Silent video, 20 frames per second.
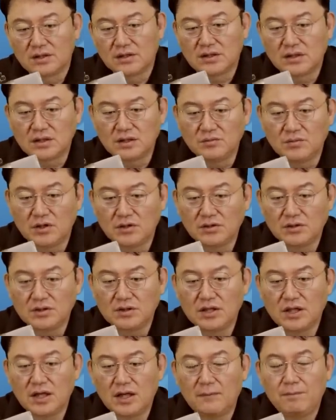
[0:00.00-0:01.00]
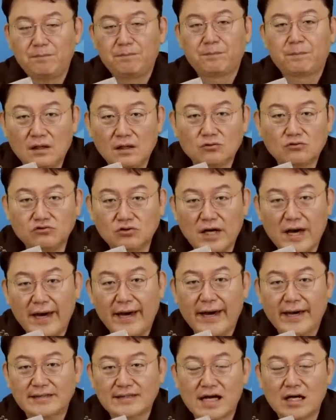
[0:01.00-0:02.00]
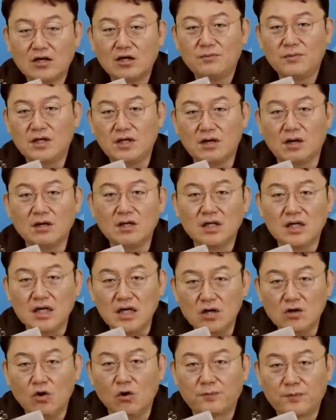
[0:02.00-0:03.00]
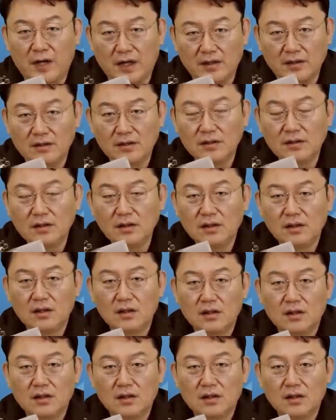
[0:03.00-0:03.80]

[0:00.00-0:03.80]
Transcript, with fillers: 지금 현재 국회 의 상임위 17개를